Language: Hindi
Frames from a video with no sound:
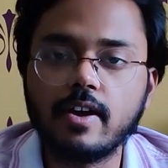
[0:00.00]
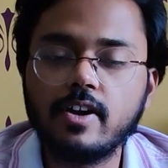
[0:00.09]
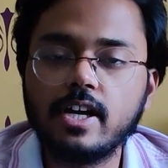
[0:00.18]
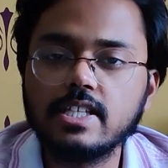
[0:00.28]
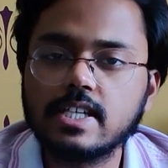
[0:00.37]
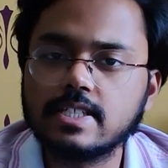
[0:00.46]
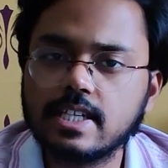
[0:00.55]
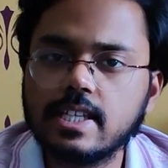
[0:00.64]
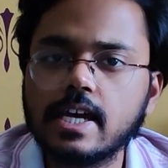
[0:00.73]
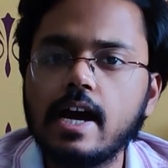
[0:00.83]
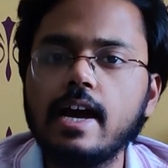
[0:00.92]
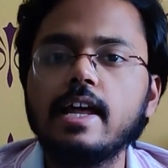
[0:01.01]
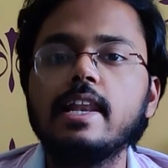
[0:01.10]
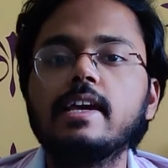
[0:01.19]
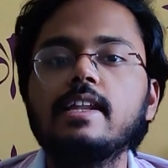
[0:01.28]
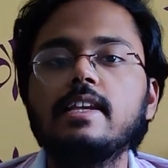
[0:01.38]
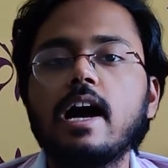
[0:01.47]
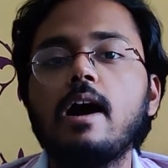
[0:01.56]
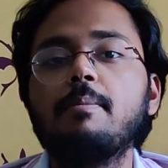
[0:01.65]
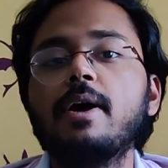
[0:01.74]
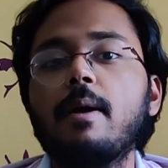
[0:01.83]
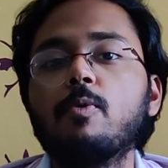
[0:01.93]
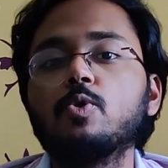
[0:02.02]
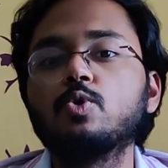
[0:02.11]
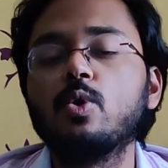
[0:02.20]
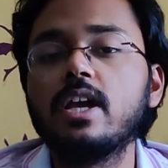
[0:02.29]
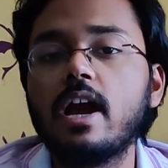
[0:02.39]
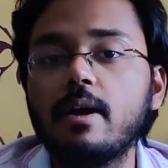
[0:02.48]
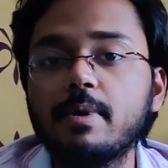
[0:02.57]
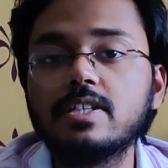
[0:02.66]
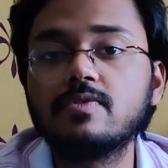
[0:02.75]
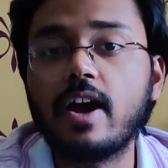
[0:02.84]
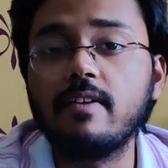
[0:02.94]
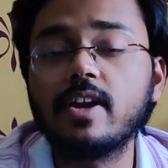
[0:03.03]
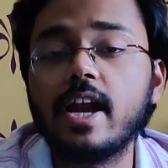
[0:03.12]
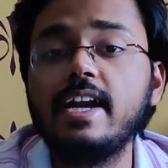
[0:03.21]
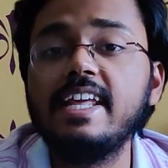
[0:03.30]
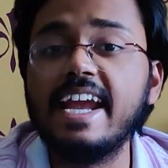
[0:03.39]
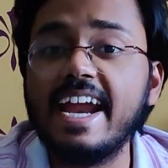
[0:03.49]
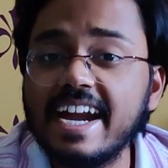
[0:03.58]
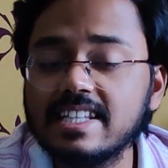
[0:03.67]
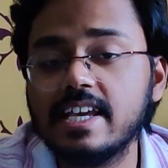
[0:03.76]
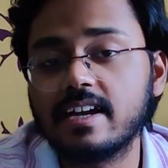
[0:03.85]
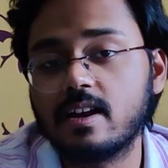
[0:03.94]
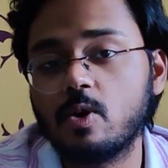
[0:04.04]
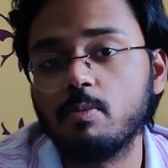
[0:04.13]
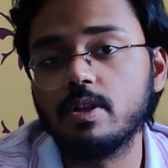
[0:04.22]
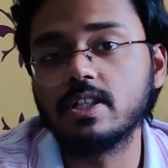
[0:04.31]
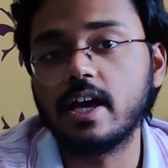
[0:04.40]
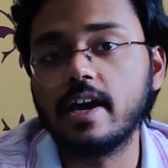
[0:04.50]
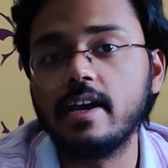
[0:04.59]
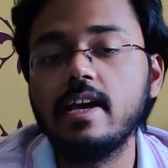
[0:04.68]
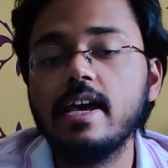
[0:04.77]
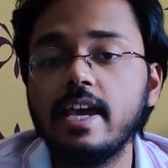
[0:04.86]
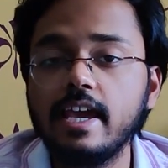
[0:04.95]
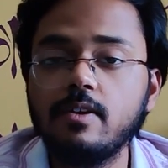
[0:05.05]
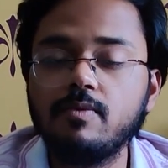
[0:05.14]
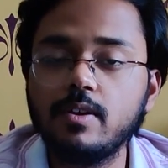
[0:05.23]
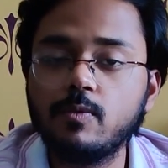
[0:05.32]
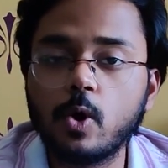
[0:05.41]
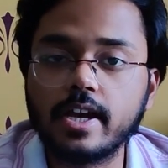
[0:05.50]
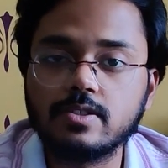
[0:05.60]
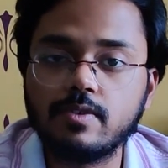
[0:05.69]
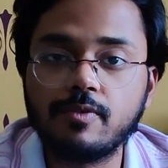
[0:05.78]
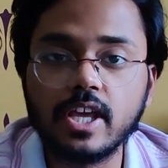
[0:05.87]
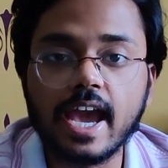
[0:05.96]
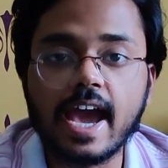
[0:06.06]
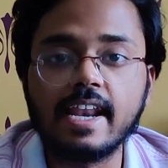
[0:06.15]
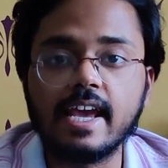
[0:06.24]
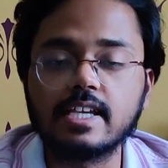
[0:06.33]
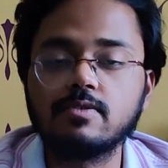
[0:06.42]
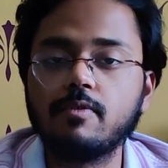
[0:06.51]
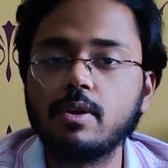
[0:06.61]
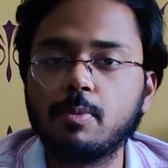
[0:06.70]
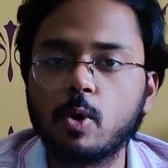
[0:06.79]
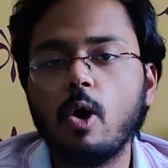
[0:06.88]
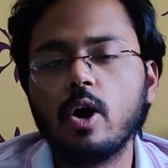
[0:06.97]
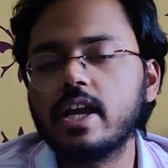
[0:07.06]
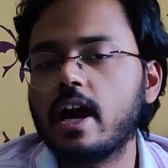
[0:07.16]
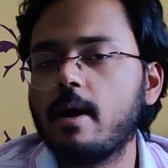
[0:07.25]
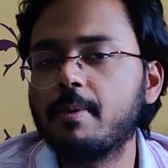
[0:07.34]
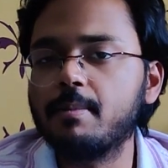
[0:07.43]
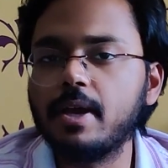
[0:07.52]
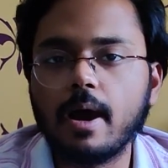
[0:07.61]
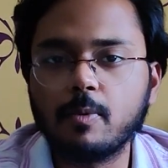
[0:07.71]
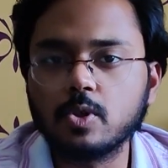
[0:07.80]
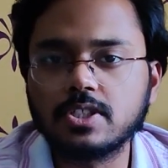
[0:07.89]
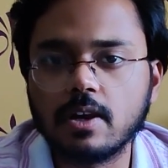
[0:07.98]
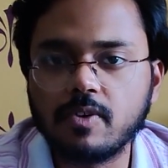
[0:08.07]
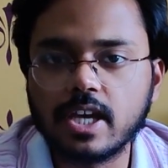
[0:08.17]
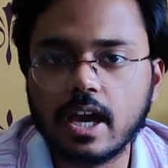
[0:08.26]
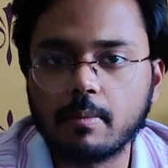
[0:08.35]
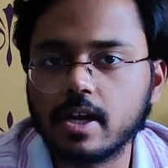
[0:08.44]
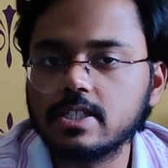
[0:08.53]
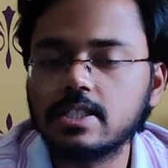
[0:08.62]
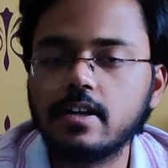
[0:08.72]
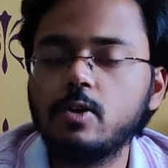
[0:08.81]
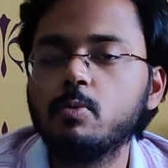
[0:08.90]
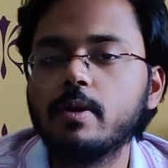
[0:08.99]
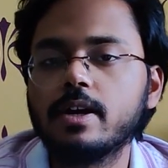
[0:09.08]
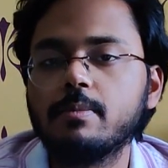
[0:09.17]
586 ही देखा है लेकिन यहाँ पे आपको सोनी IMX 598 देखने को मिलता है इन वीवो X50 एंड X50 Pro और यहाँ पे भी आपको सेल्फी कैमराज थर्टी टू